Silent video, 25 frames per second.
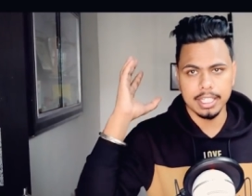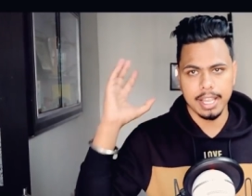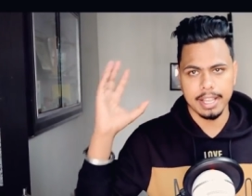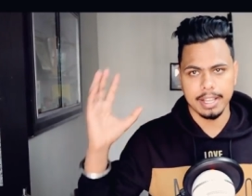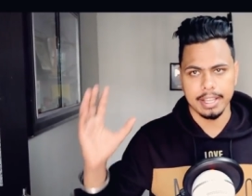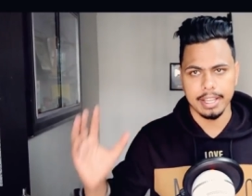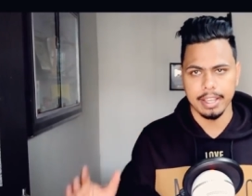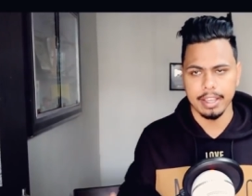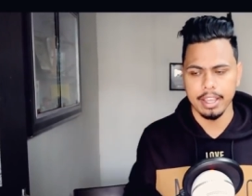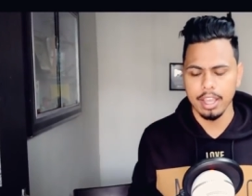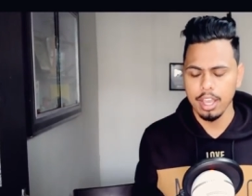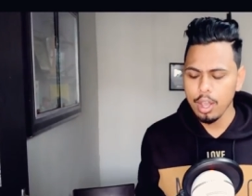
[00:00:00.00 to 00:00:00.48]

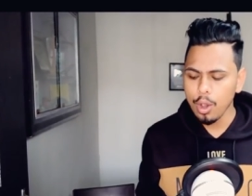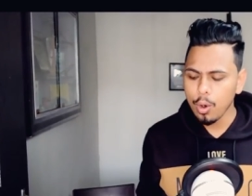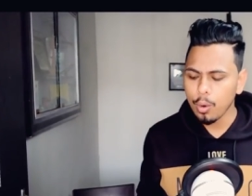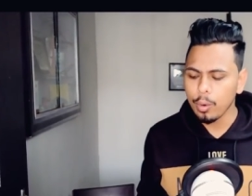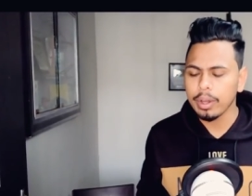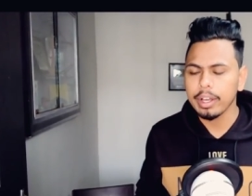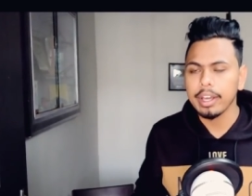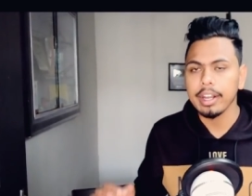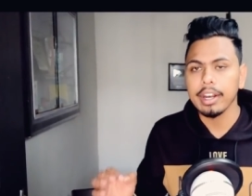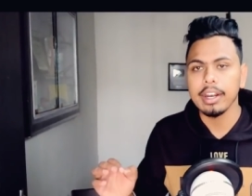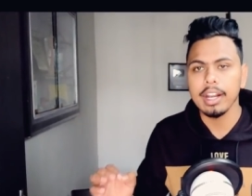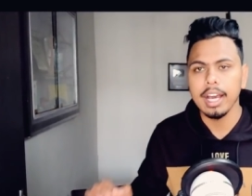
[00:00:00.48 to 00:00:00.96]
जाएगी
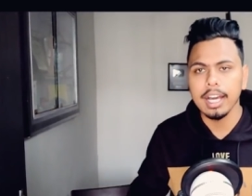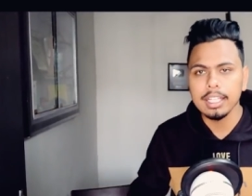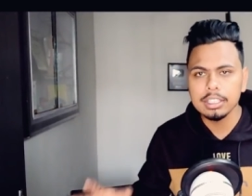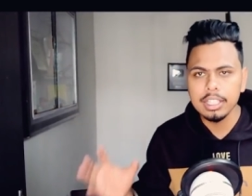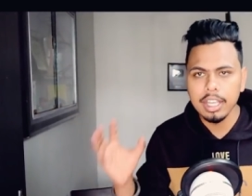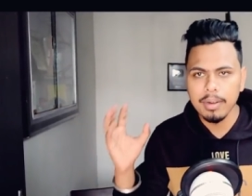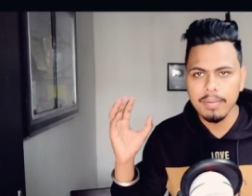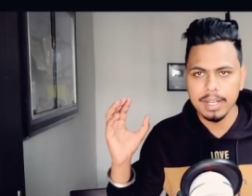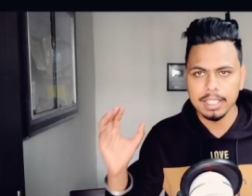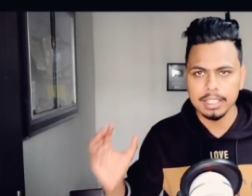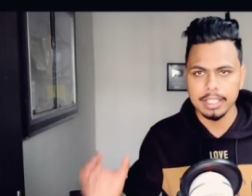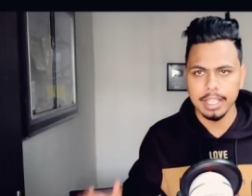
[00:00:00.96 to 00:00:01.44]
और अगर रात
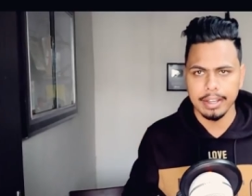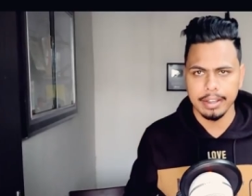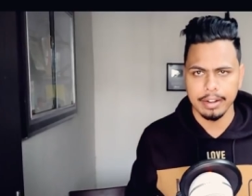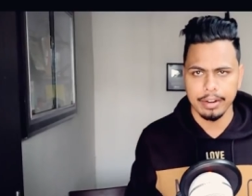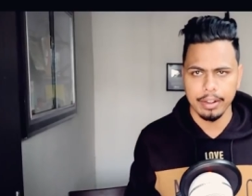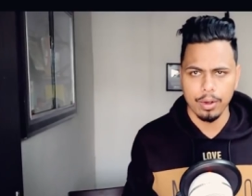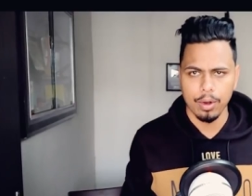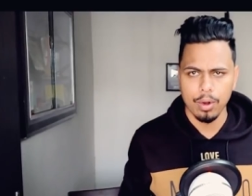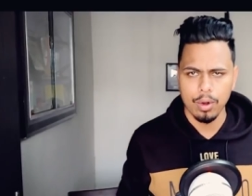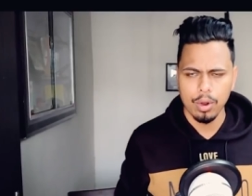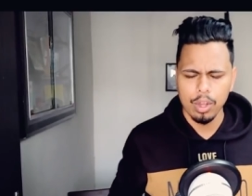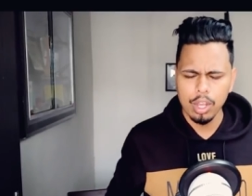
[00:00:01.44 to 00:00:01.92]
के वक्त देख
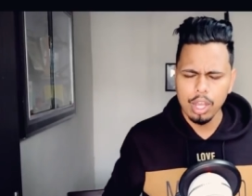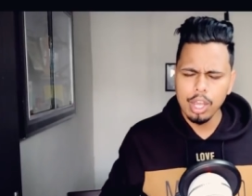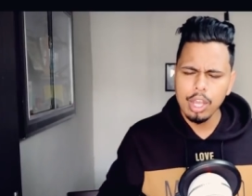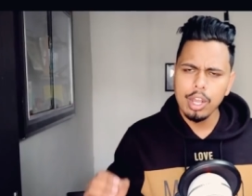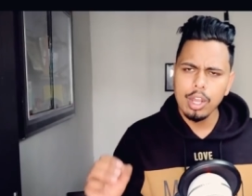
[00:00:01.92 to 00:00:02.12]
रहे हो